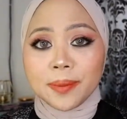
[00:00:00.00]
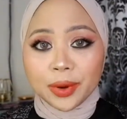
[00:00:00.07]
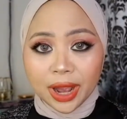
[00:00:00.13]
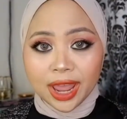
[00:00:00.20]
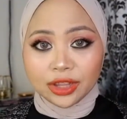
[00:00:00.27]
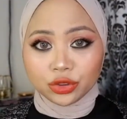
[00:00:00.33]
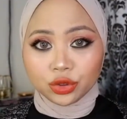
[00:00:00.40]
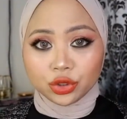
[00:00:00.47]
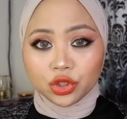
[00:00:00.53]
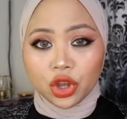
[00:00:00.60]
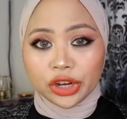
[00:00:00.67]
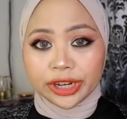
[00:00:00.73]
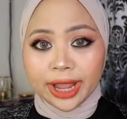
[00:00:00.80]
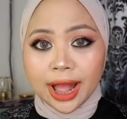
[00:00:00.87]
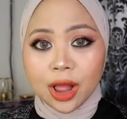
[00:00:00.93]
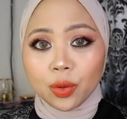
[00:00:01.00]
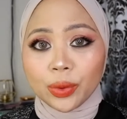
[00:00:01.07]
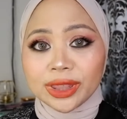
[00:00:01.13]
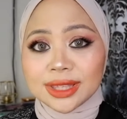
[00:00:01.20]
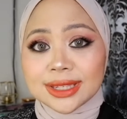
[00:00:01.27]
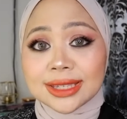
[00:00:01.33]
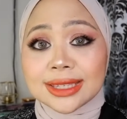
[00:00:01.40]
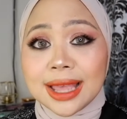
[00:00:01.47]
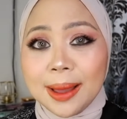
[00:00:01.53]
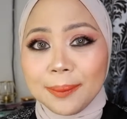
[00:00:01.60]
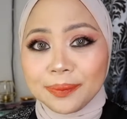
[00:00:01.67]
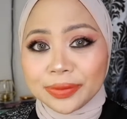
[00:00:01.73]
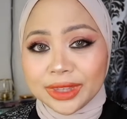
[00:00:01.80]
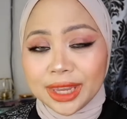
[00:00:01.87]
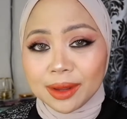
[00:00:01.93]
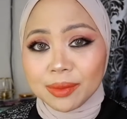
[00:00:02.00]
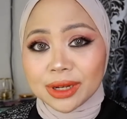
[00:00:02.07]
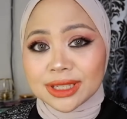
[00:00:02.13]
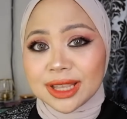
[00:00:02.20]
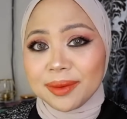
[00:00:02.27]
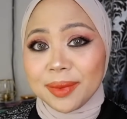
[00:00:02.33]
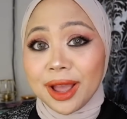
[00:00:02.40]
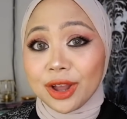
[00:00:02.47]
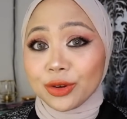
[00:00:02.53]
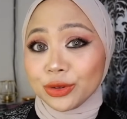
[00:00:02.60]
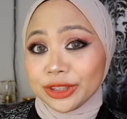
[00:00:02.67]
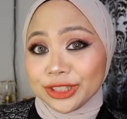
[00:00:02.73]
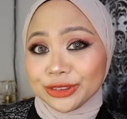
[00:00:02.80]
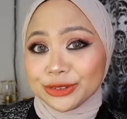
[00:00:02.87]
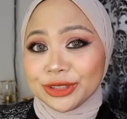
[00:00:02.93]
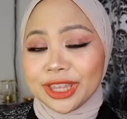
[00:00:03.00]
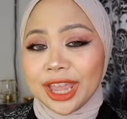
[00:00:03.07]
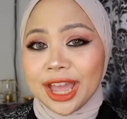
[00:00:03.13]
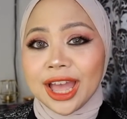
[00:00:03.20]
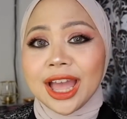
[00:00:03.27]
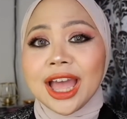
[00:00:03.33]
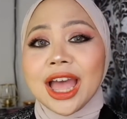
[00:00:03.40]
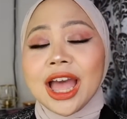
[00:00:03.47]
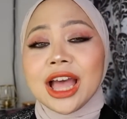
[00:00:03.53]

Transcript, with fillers: brand tutorial with something bersama aku tentunya.